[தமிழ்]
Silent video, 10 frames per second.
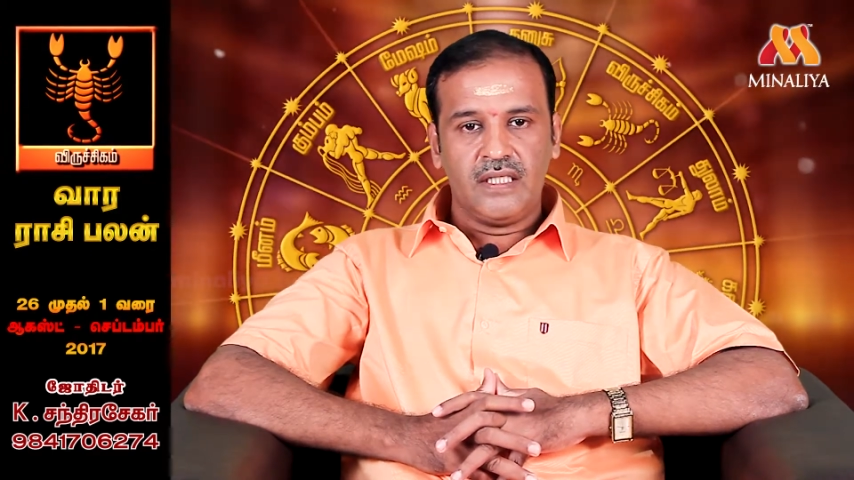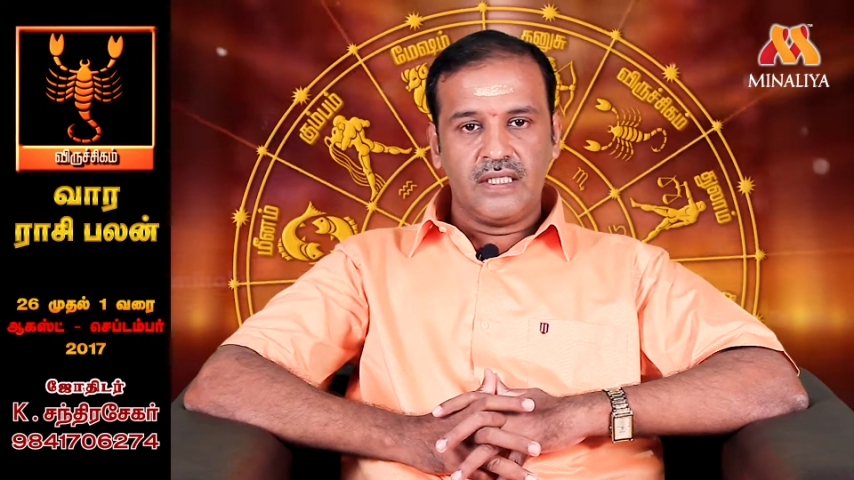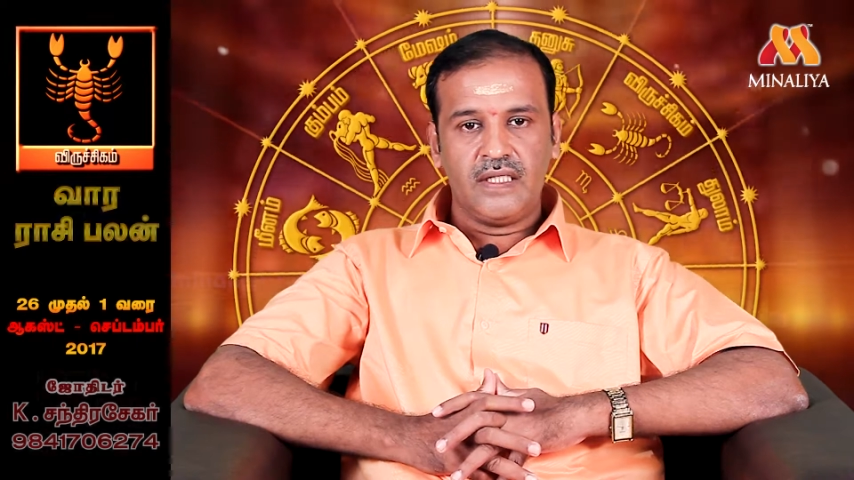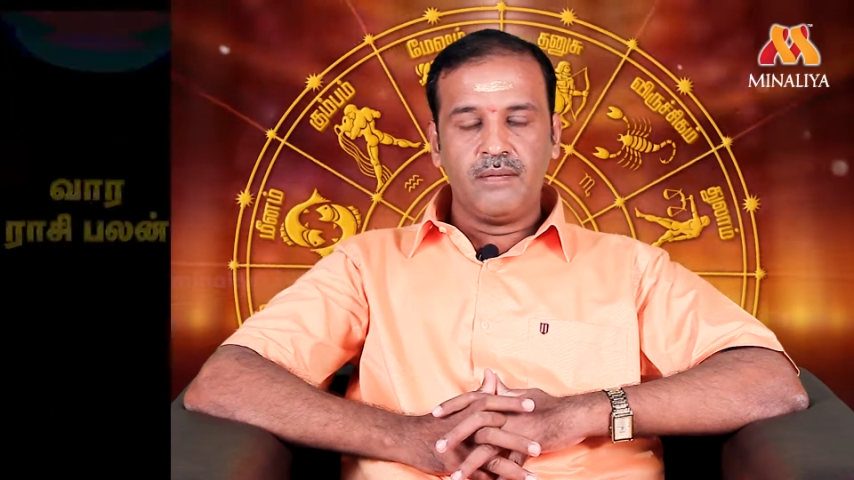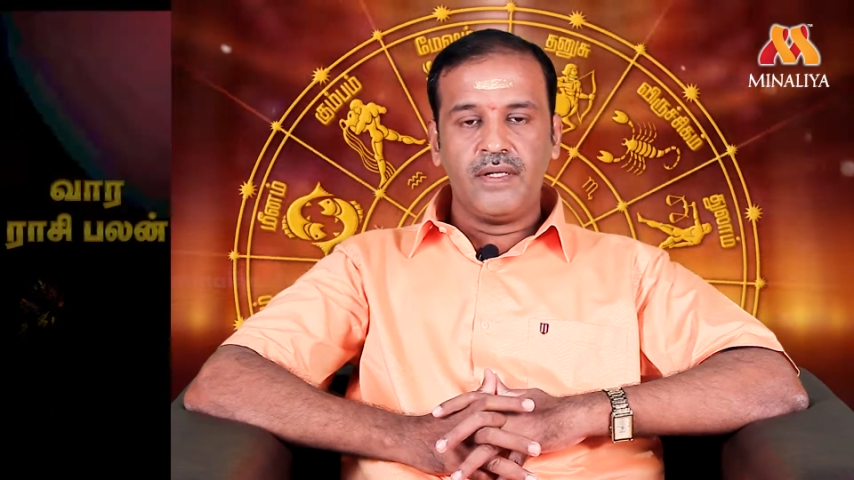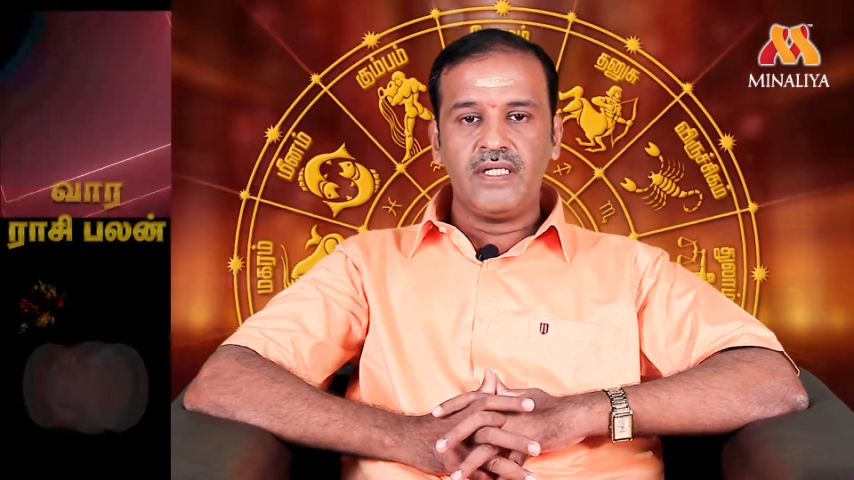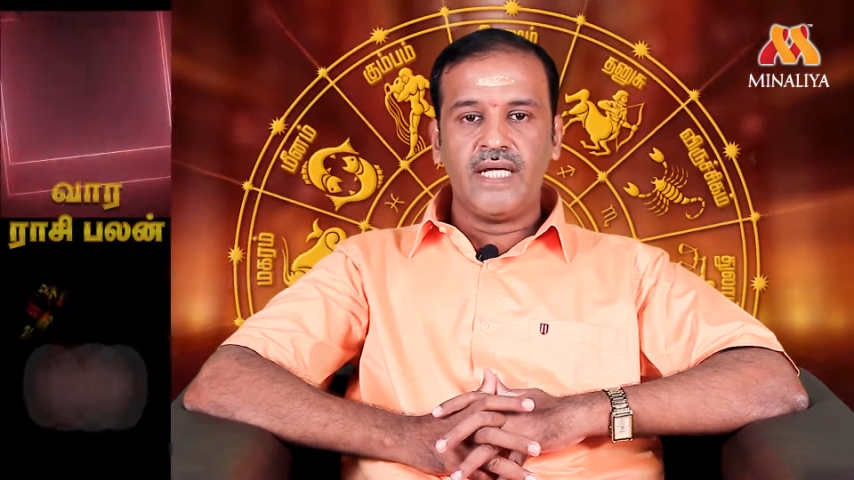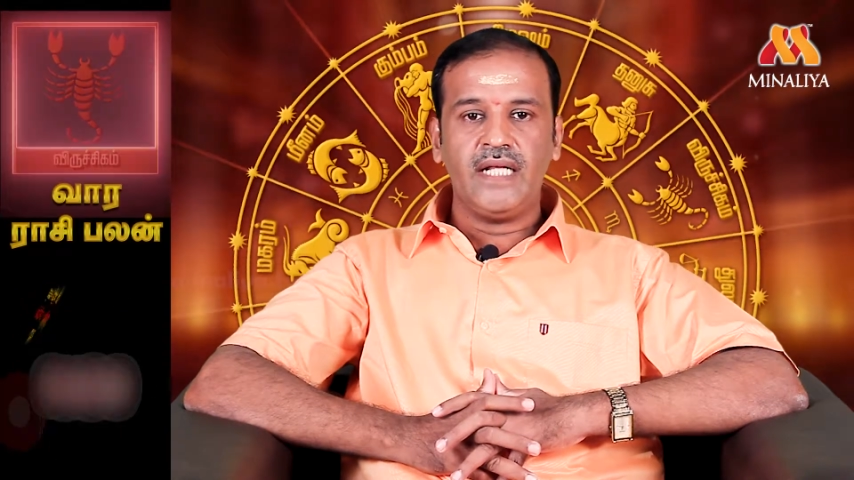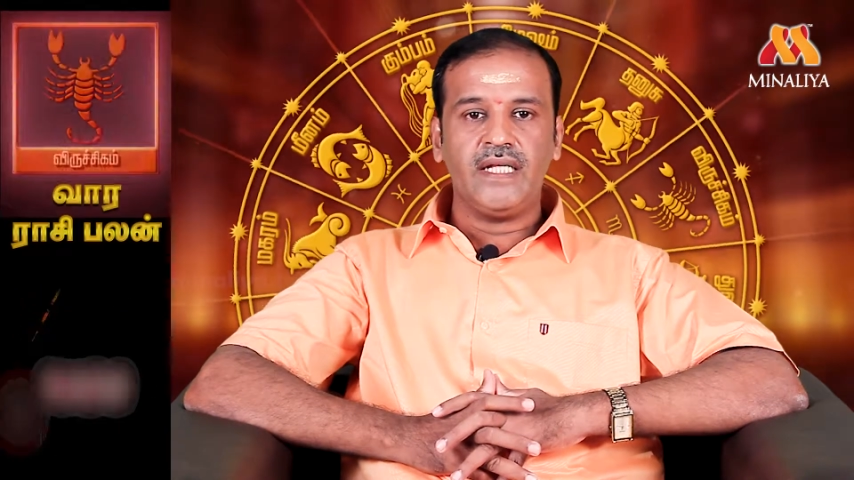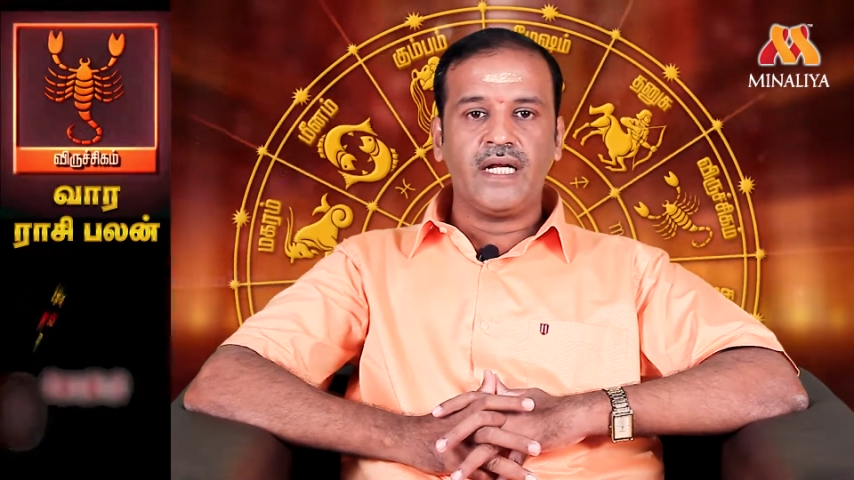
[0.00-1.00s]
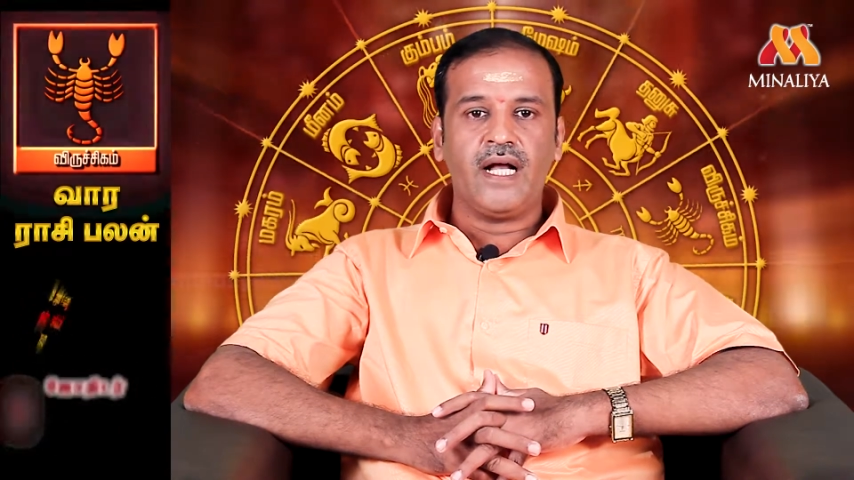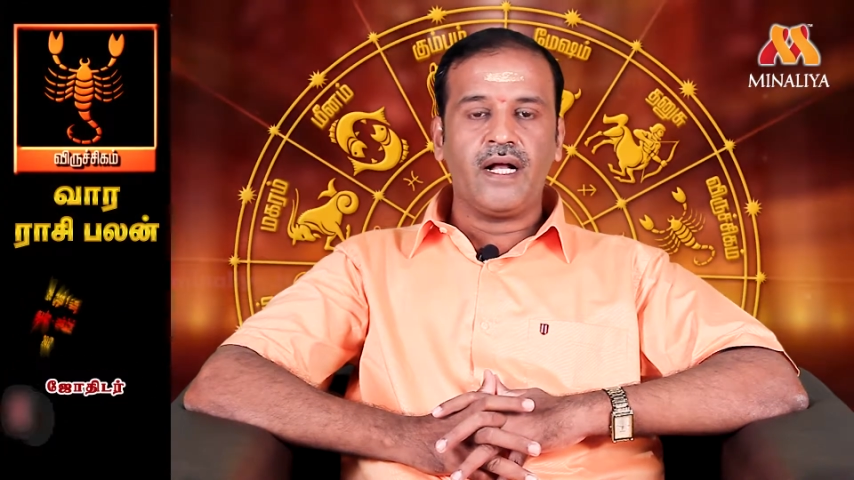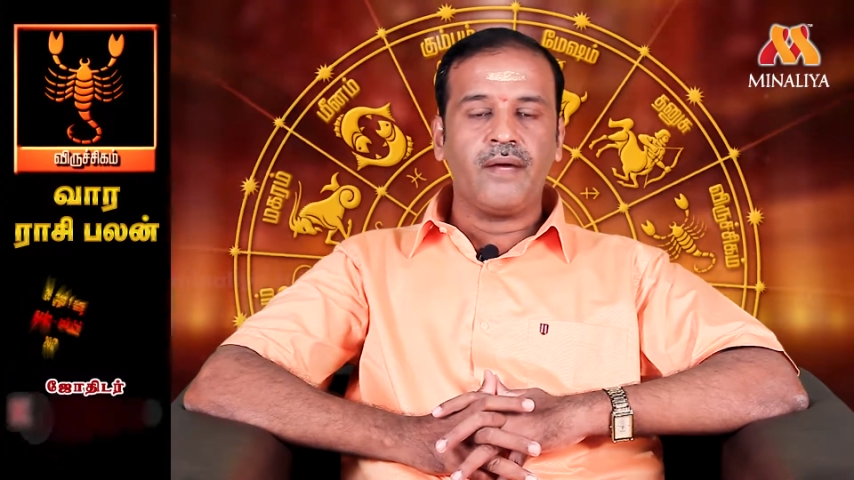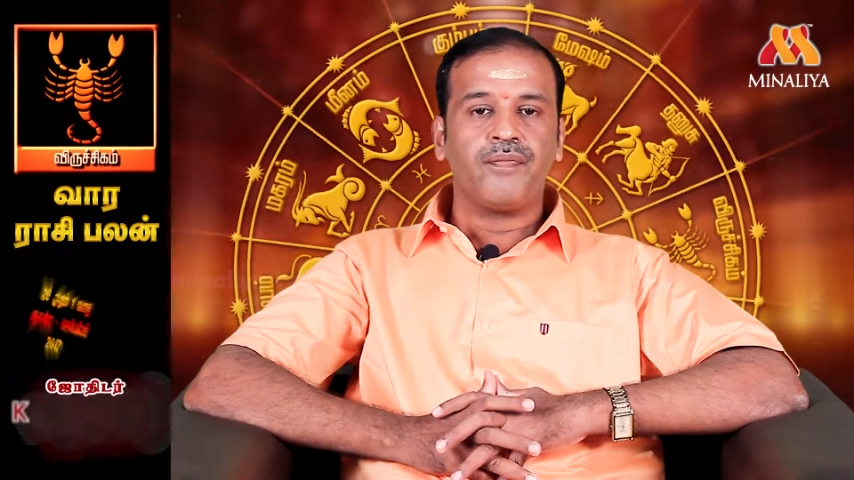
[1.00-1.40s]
ரெண்டு பேரும் சேர்ந்து இருக்காங்க